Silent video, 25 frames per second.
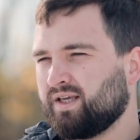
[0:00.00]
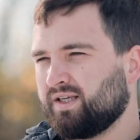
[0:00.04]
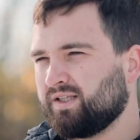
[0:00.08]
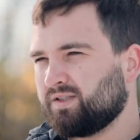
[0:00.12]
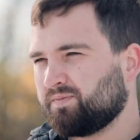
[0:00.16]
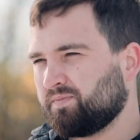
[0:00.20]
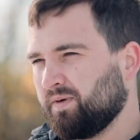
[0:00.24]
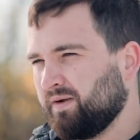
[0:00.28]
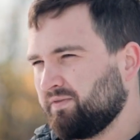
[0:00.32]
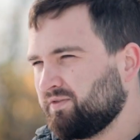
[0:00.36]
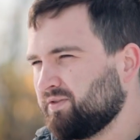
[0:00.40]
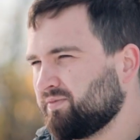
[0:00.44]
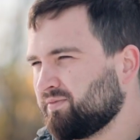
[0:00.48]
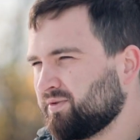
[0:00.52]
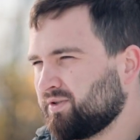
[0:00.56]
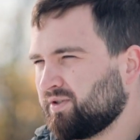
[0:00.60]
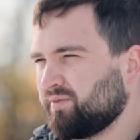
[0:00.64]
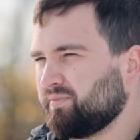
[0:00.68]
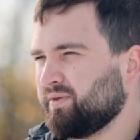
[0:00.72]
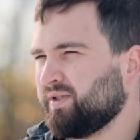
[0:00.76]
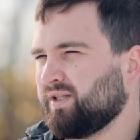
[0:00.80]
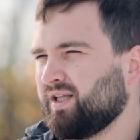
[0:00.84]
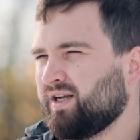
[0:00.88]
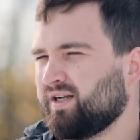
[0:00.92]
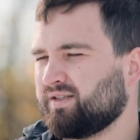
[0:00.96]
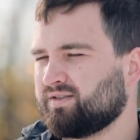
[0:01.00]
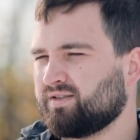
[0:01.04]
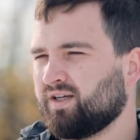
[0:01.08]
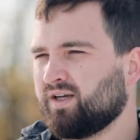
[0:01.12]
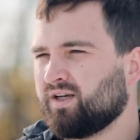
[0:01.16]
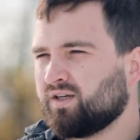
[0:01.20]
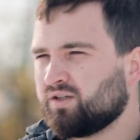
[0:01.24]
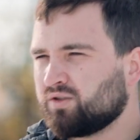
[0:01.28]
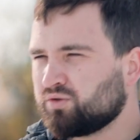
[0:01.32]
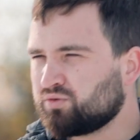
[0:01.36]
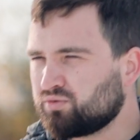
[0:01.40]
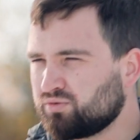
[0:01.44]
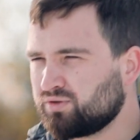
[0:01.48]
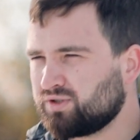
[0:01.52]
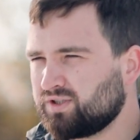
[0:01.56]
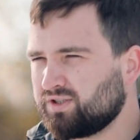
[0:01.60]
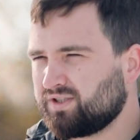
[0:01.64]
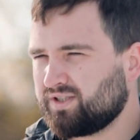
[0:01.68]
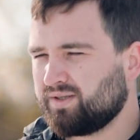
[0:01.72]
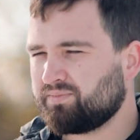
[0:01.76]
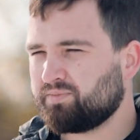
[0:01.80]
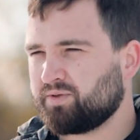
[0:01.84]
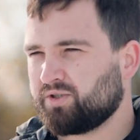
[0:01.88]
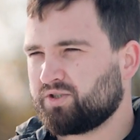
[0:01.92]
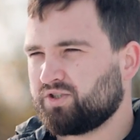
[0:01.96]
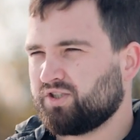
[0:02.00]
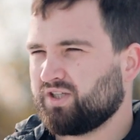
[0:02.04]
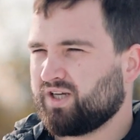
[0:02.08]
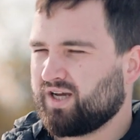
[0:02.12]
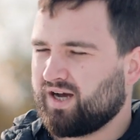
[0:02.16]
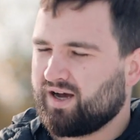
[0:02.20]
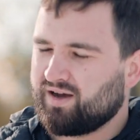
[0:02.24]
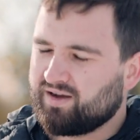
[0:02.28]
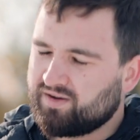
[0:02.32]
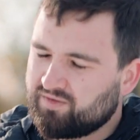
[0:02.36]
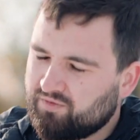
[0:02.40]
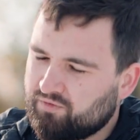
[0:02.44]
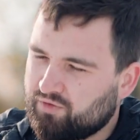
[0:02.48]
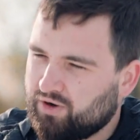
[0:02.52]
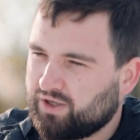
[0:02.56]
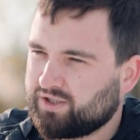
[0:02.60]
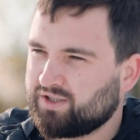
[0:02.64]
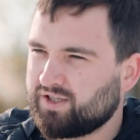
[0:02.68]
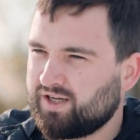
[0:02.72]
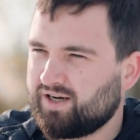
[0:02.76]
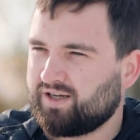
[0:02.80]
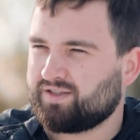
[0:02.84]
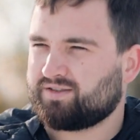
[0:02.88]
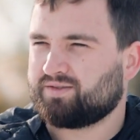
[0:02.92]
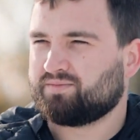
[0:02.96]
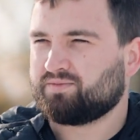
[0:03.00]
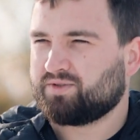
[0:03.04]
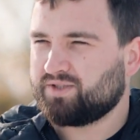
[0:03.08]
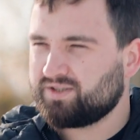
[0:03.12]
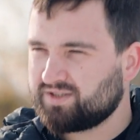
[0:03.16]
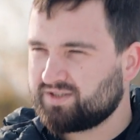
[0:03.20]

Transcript: i sprawdzimy sobie teraz zużycie bieżnika właśnie na tym